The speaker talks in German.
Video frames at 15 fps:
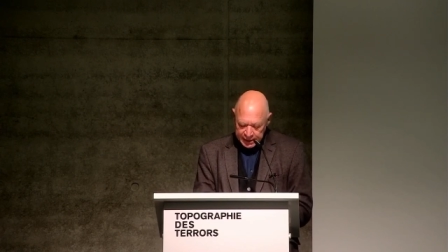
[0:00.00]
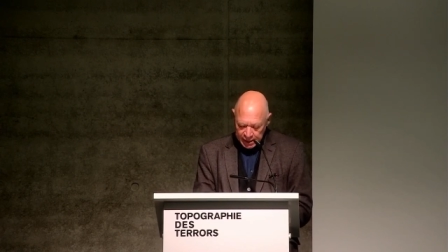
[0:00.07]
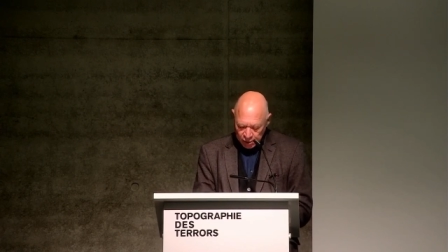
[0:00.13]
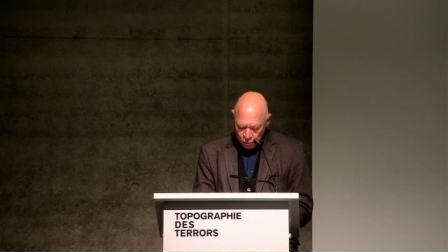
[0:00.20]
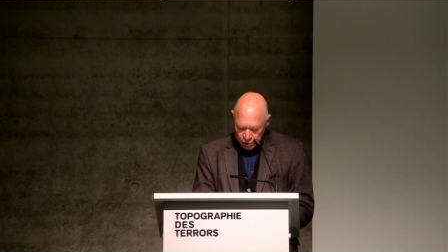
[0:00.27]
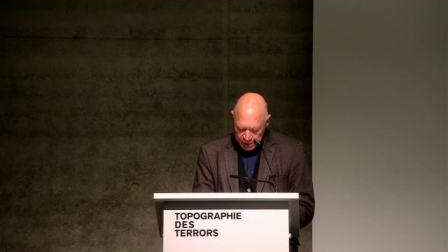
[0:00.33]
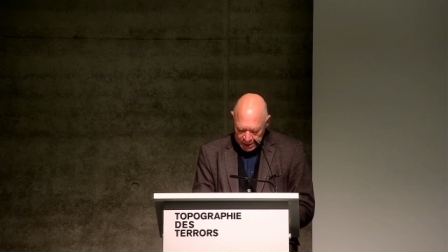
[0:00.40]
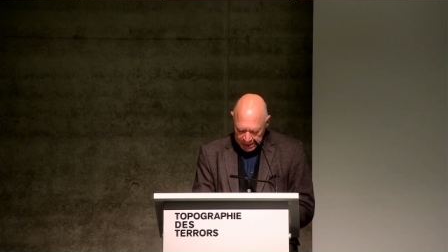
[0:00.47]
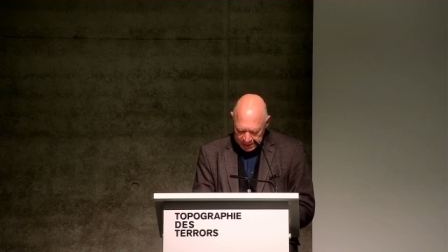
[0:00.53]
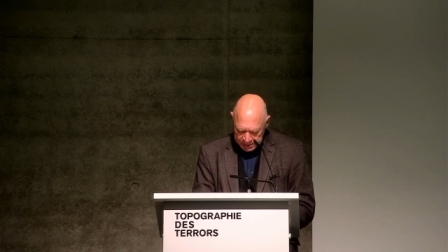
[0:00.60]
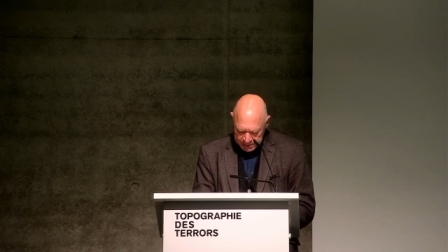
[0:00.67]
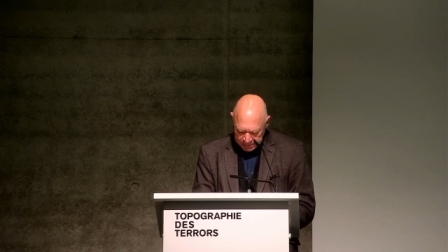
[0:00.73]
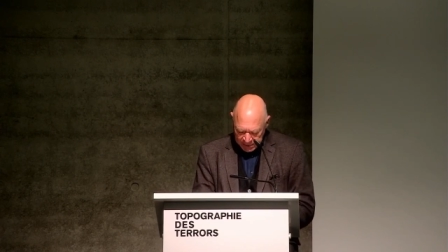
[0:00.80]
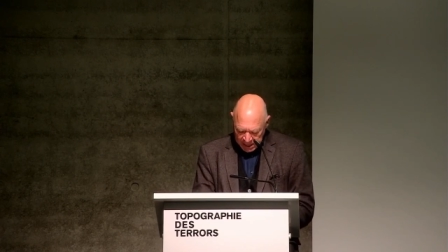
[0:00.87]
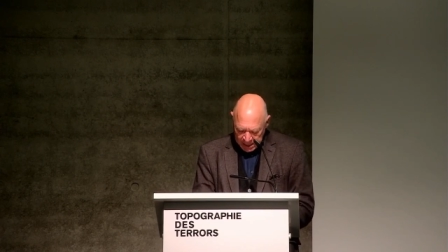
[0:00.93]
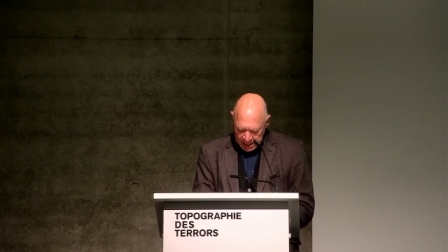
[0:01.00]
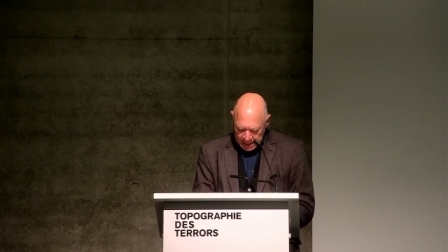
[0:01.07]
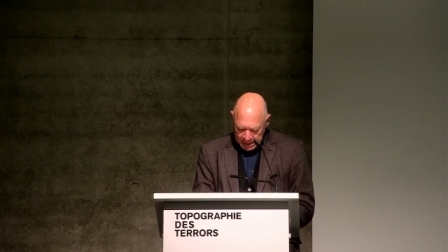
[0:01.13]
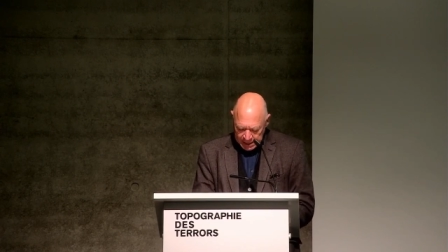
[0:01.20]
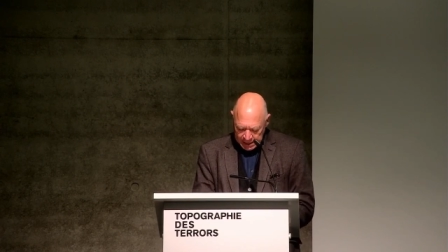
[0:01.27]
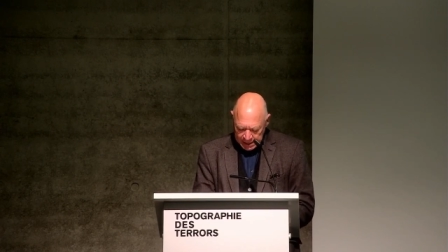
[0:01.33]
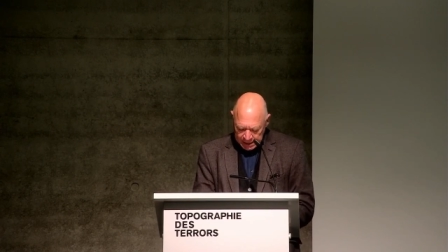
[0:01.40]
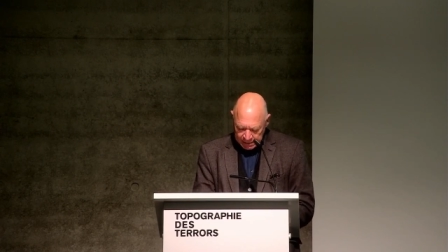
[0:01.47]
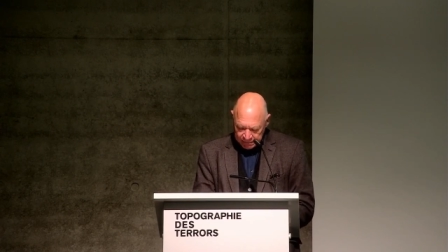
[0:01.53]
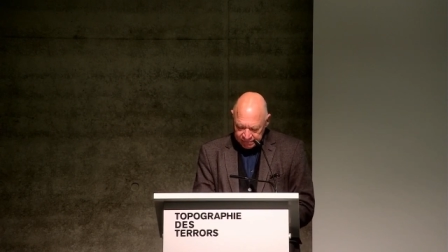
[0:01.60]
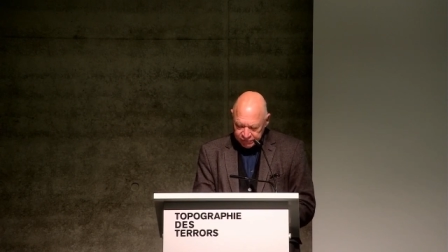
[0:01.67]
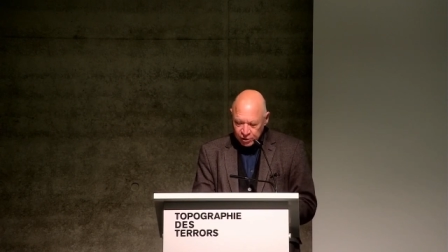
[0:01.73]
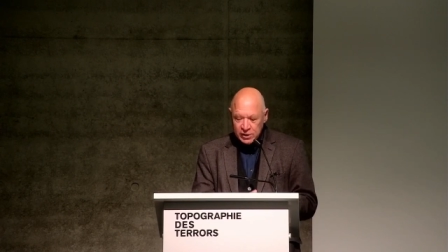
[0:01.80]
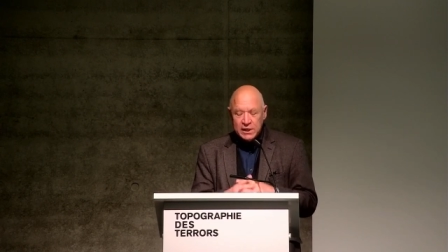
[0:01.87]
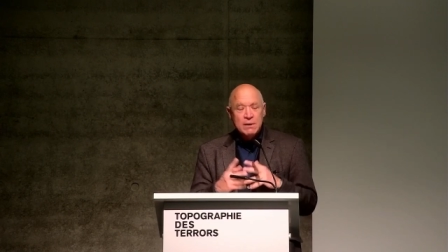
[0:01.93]
Jahrhundert, äh,
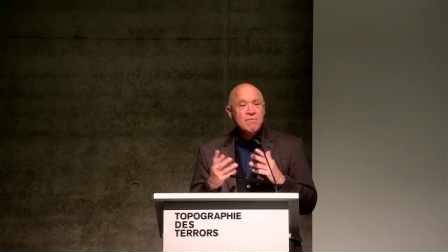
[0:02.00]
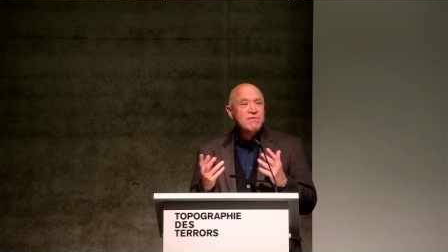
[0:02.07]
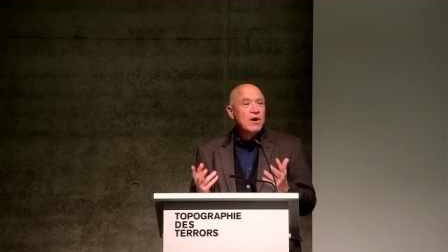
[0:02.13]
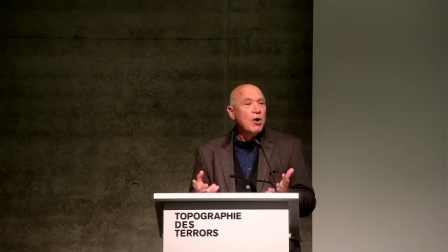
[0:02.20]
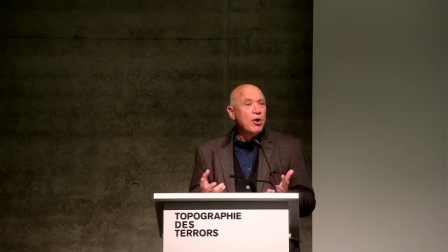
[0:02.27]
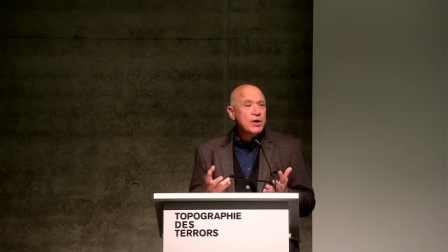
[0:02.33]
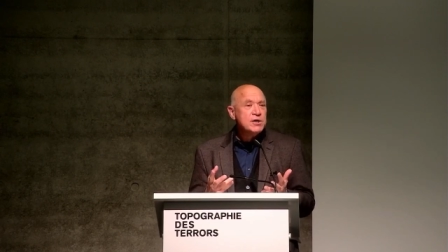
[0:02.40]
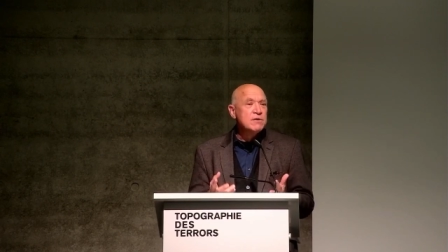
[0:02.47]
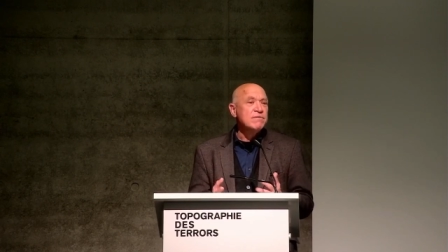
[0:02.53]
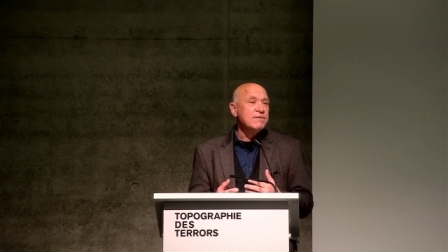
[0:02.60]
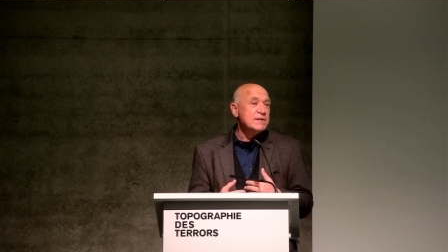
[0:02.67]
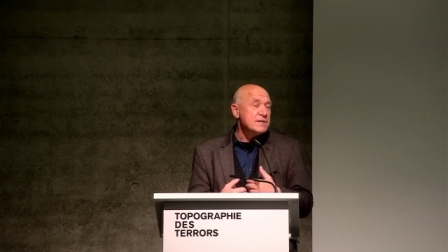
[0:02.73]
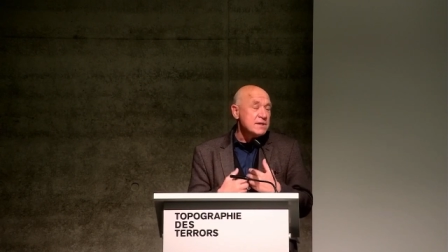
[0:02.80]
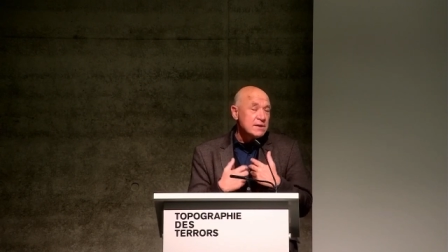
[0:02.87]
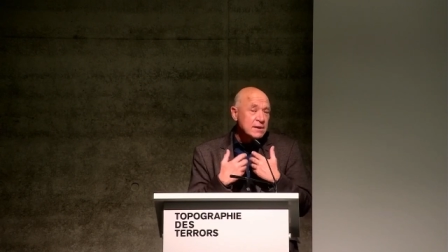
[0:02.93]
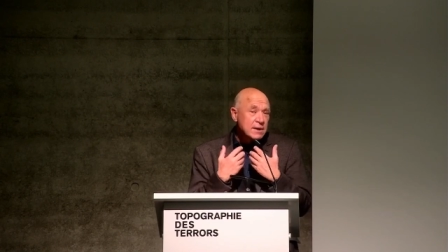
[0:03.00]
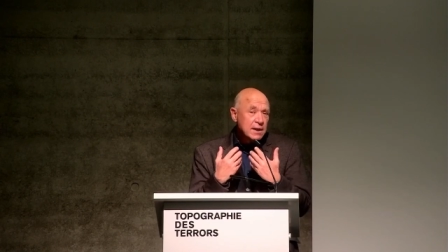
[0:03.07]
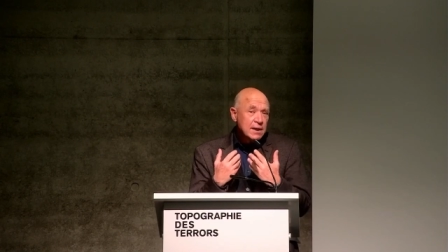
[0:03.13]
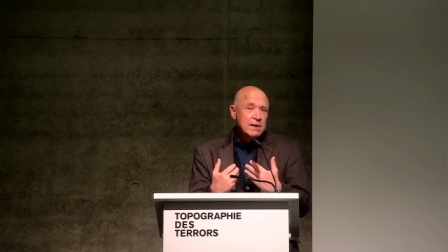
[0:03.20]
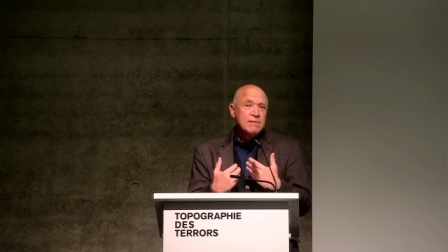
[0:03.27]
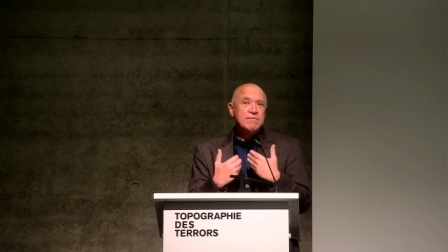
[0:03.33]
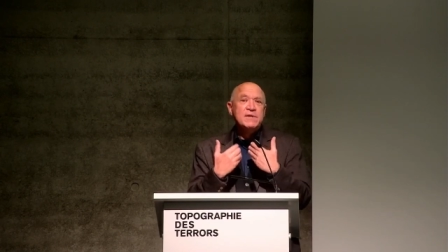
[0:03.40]
von dem wir heute wissen,